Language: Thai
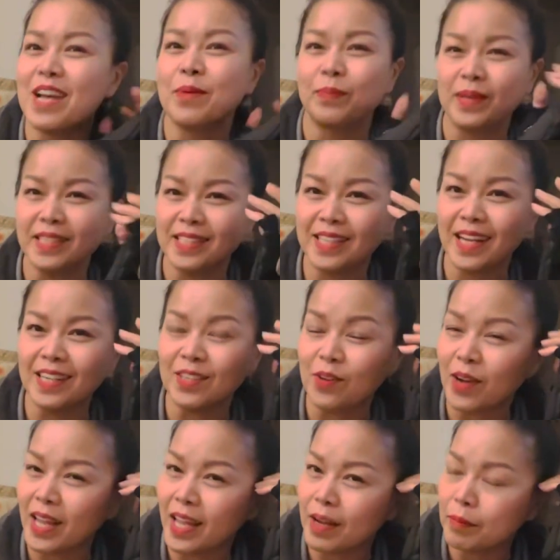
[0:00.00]
พรีเซนต์ตัว
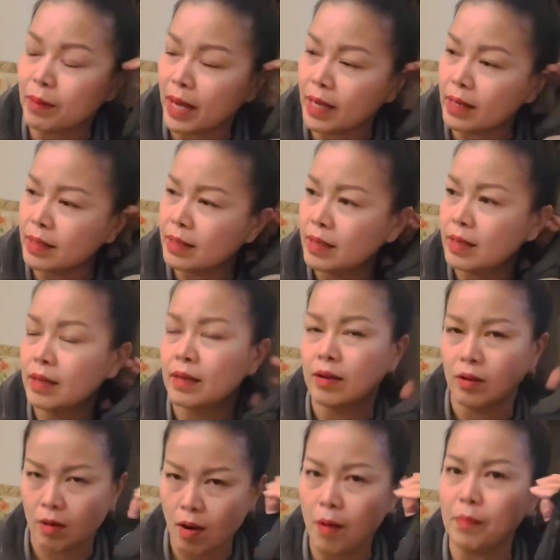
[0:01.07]
เองไหม
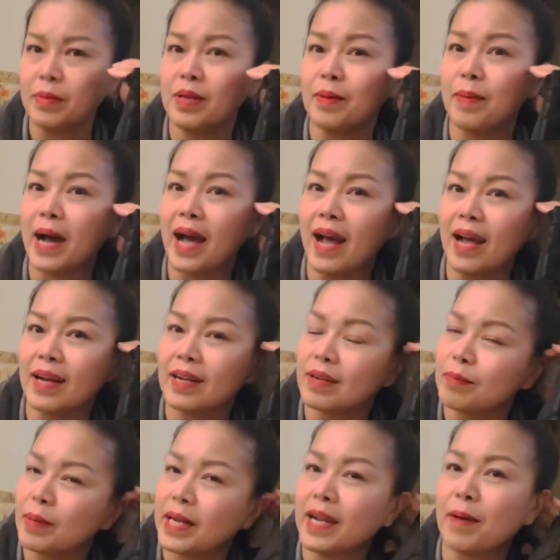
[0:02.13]
ก็มีบ้าง
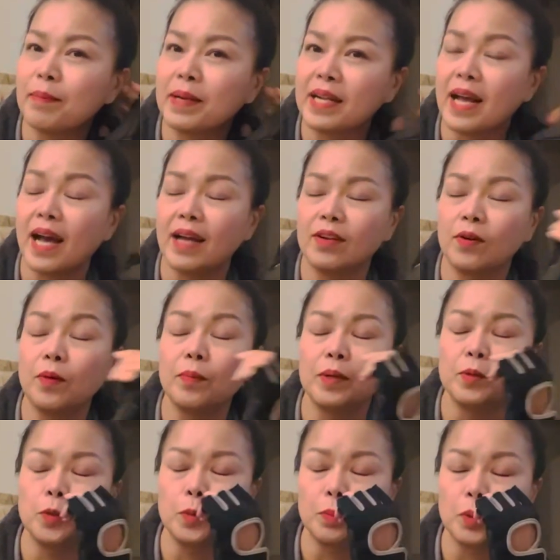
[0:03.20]
เป็นธรรมดาเนาะ มนุ
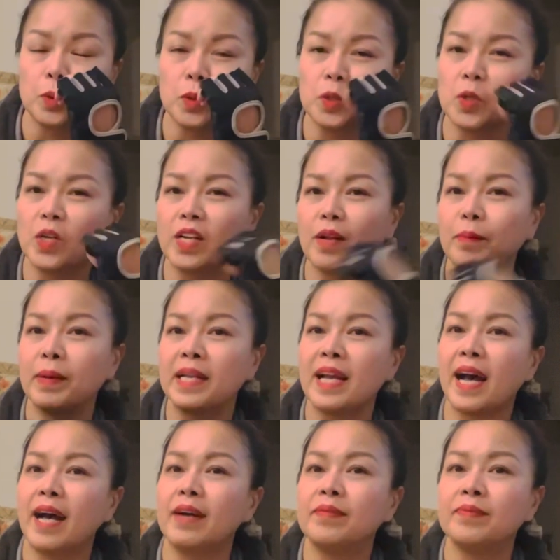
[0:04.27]
ษย์ปุตุชนธรรมดา
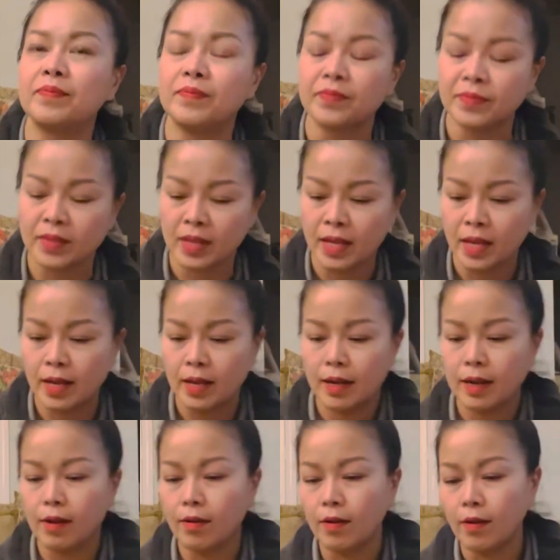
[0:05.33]

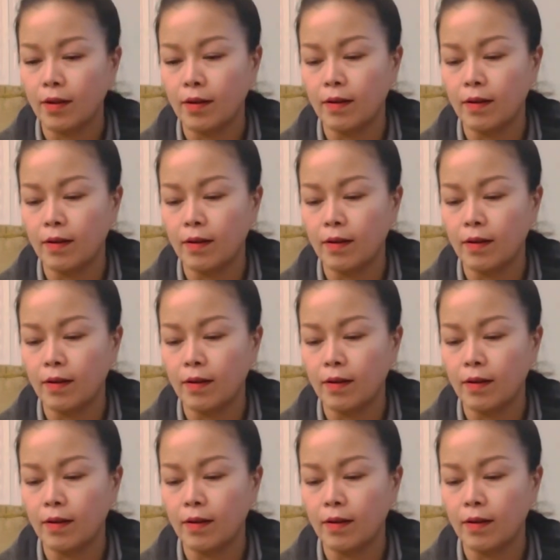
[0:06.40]
แล้วก็